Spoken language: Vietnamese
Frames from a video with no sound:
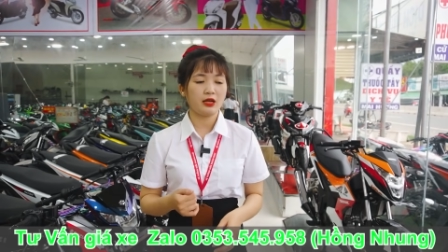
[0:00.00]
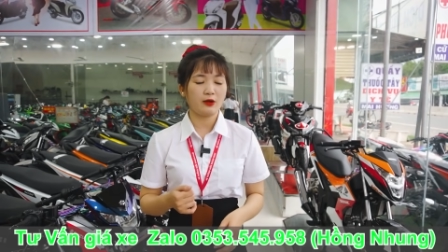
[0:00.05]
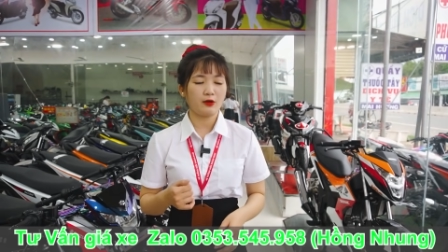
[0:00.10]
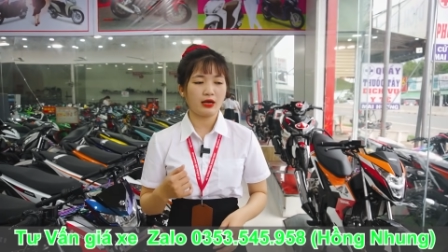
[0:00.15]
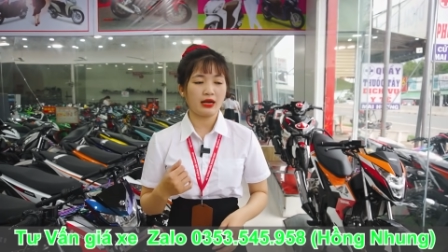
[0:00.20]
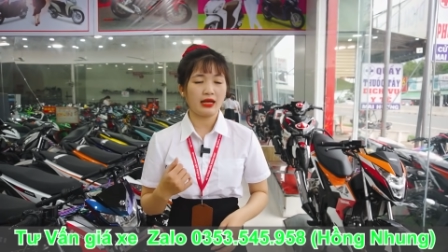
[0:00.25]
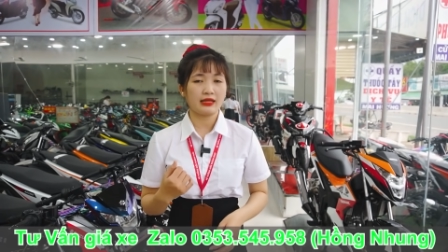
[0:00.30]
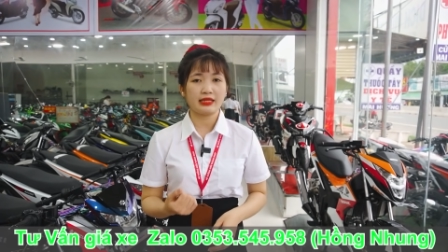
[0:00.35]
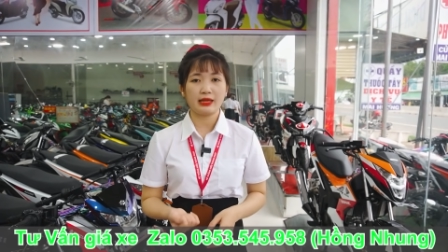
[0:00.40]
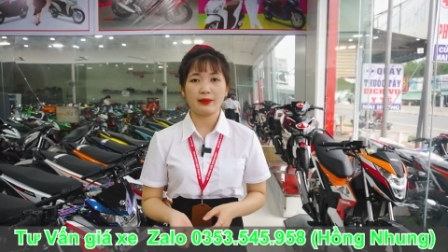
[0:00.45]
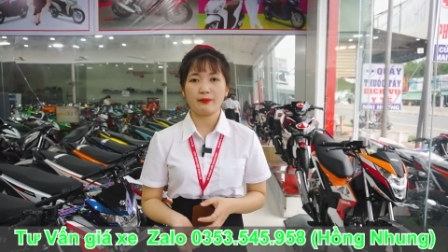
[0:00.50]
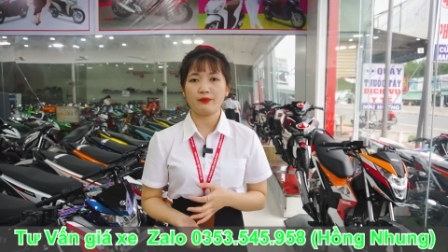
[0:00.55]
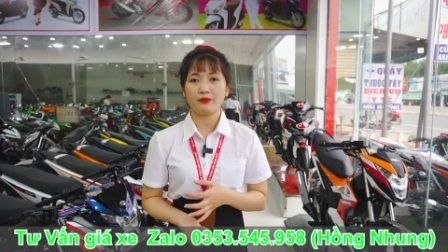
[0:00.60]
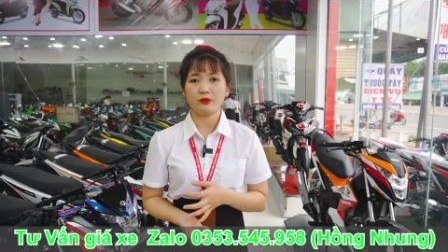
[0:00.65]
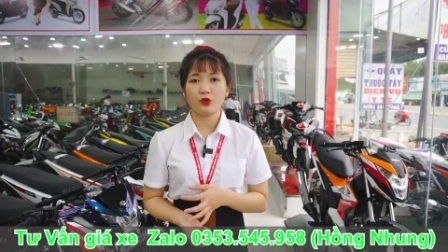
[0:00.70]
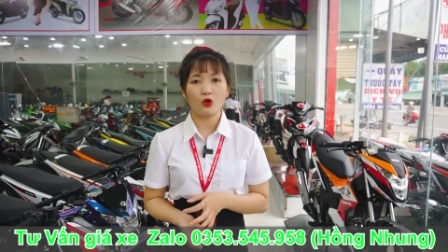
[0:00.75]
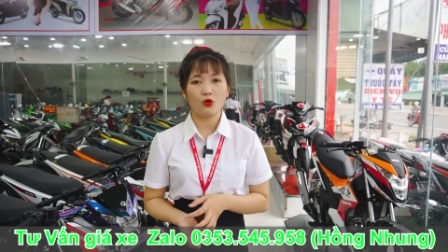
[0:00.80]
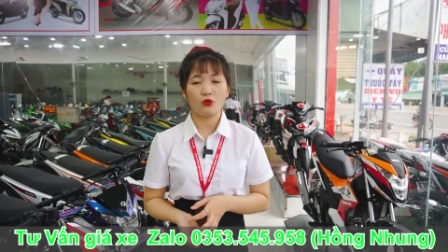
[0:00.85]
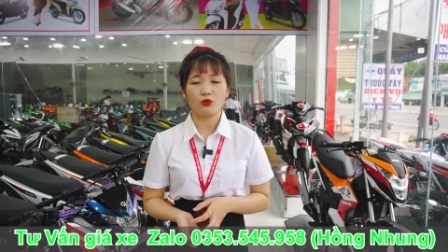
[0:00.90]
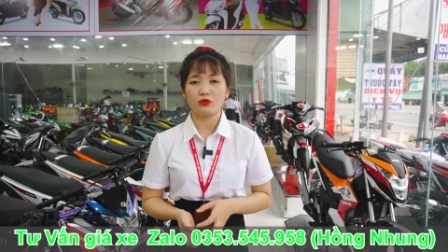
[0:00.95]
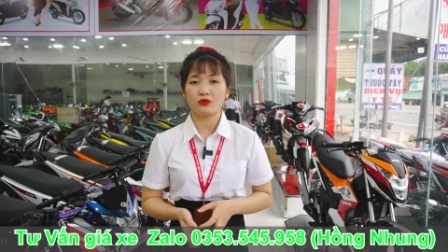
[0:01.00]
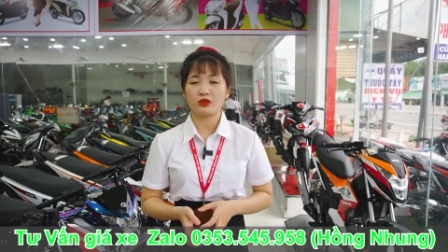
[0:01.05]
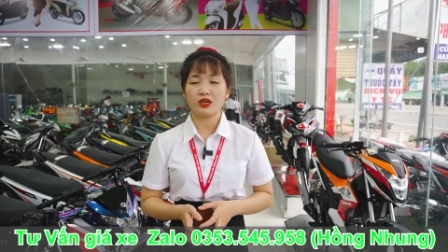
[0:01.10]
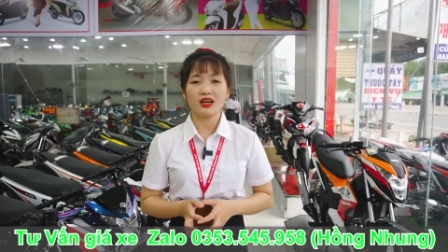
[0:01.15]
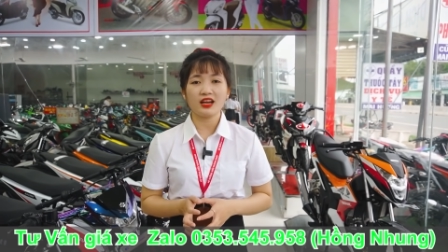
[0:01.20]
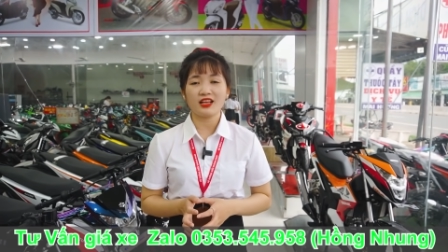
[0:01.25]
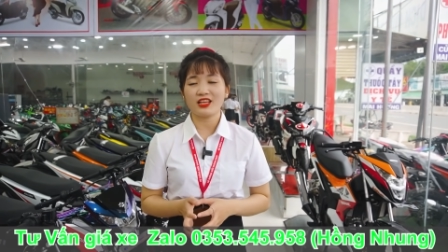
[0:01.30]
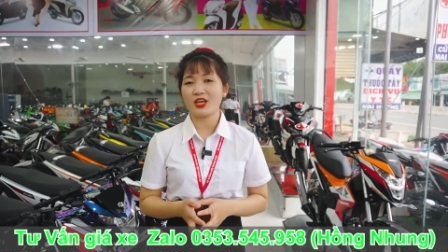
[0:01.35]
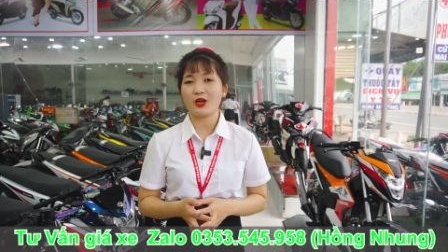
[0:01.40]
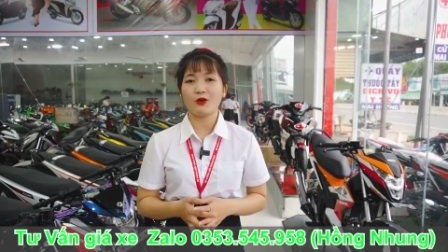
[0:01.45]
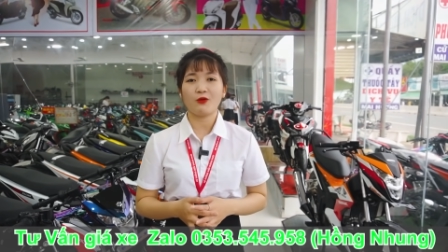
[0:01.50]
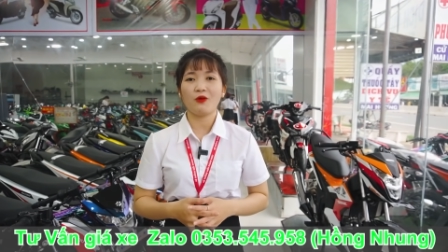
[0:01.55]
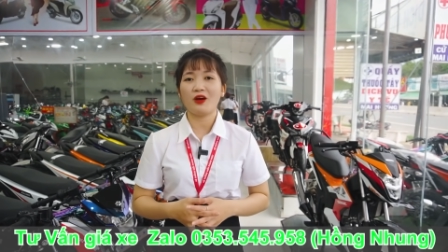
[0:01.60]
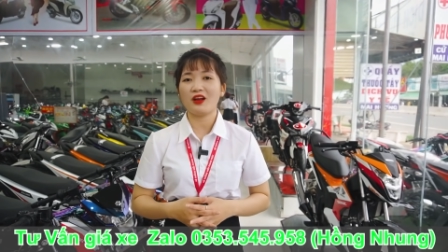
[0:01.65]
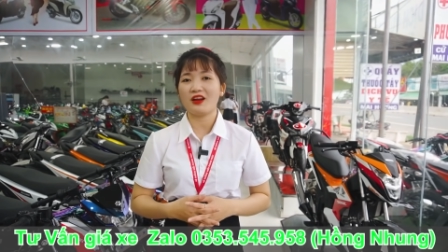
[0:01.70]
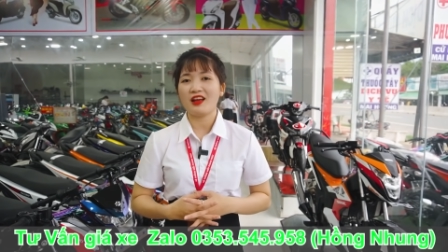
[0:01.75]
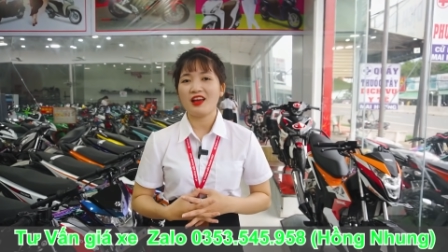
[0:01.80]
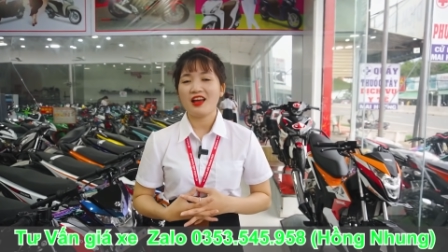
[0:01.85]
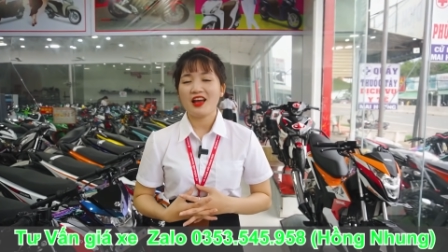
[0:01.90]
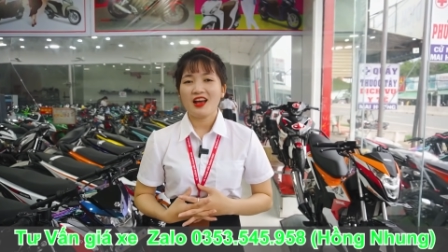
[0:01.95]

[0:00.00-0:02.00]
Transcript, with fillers: hoặc là tem độ rất là nhiều luôn.